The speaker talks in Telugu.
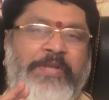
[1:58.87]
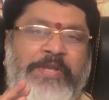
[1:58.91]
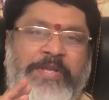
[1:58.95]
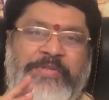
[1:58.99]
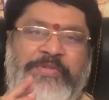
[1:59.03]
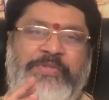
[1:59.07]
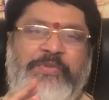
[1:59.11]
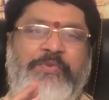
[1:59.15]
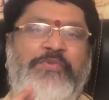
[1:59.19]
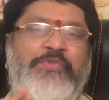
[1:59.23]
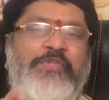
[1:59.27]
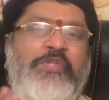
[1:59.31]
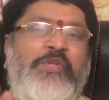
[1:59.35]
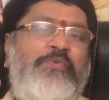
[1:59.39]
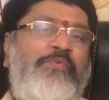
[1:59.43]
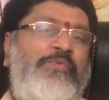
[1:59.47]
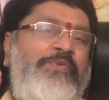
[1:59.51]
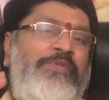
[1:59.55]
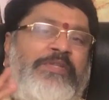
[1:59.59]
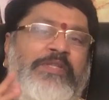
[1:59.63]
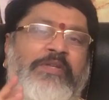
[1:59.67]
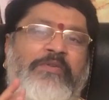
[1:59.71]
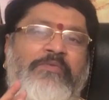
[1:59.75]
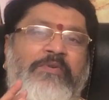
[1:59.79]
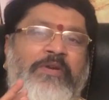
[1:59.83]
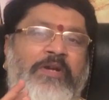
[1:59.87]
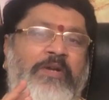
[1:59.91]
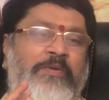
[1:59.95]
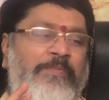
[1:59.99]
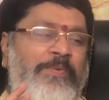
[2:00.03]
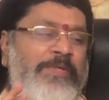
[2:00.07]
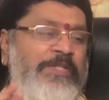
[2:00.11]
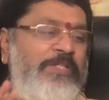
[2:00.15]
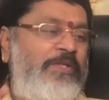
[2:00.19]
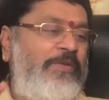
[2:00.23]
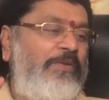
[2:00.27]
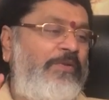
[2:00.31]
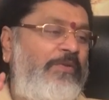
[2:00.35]
ఈ సంవత్సరం అంతా వాడు
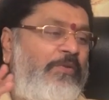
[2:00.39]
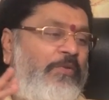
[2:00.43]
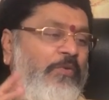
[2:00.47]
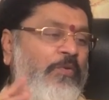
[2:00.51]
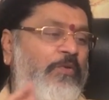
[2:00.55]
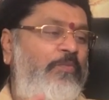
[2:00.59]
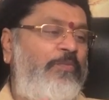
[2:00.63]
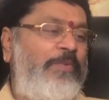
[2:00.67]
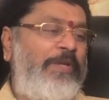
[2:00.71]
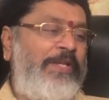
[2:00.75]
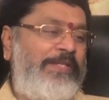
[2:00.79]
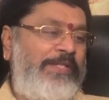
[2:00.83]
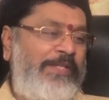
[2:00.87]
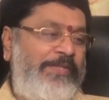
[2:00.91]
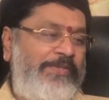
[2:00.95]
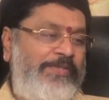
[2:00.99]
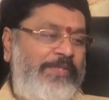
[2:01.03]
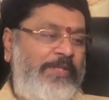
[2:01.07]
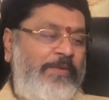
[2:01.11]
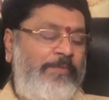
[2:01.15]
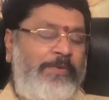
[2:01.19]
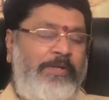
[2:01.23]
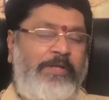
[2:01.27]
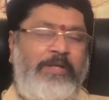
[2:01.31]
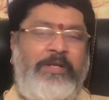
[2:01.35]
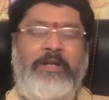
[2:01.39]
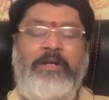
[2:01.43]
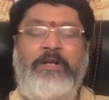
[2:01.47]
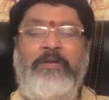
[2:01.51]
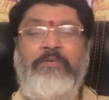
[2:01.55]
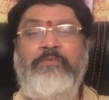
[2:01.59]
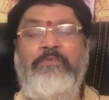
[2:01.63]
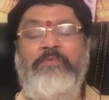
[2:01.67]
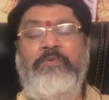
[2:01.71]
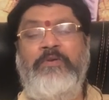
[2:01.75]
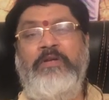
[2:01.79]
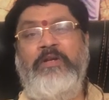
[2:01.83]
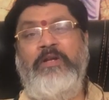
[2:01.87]
మంచి రోల్ ప్లే చేస్తాడు
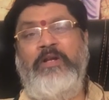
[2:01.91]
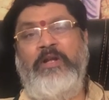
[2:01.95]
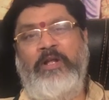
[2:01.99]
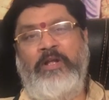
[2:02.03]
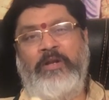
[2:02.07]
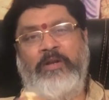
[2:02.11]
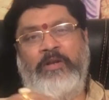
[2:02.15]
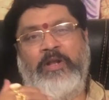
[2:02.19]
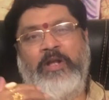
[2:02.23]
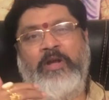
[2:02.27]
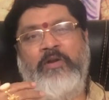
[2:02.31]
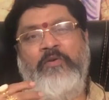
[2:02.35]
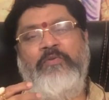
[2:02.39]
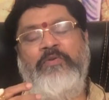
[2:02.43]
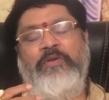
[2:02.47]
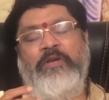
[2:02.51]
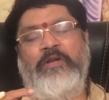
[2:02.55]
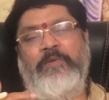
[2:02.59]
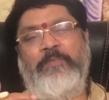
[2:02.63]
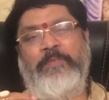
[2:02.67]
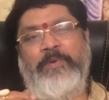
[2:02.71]
కారణం రాహు యొక్క